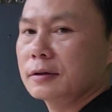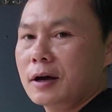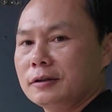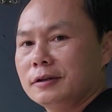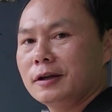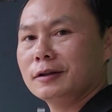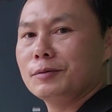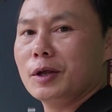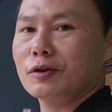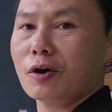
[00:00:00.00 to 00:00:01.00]
gần như những
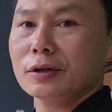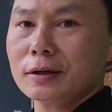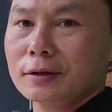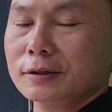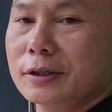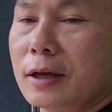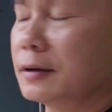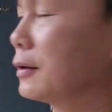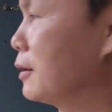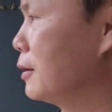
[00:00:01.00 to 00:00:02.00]
thiết bị nhỏ nhất ở
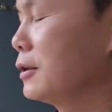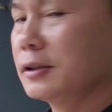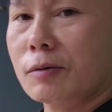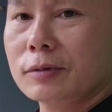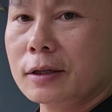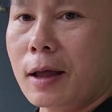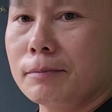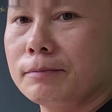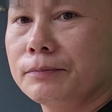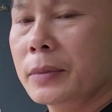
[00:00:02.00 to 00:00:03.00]
trên trong nhà tắm.